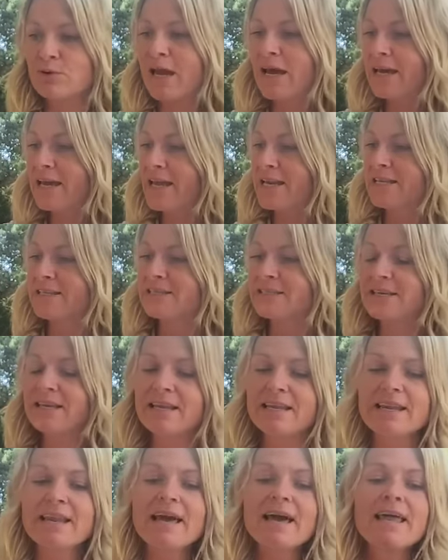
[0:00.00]
La réalité,
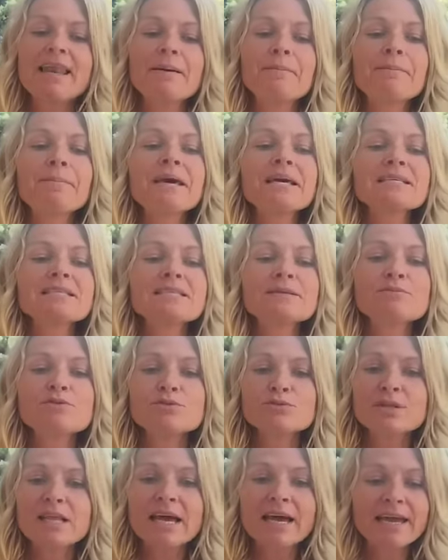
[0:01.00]
elle est là, la
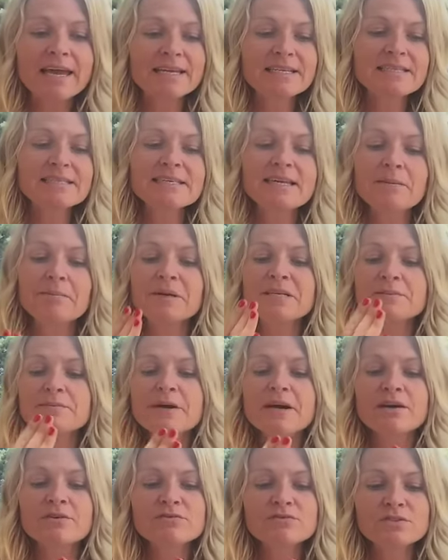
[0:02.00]
perception de la réalité, elle passe
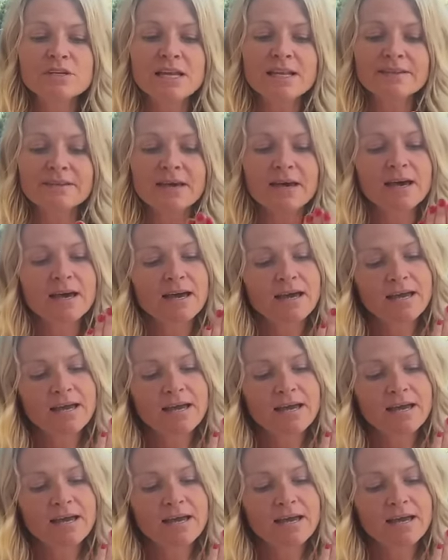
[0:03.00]
par un filtre.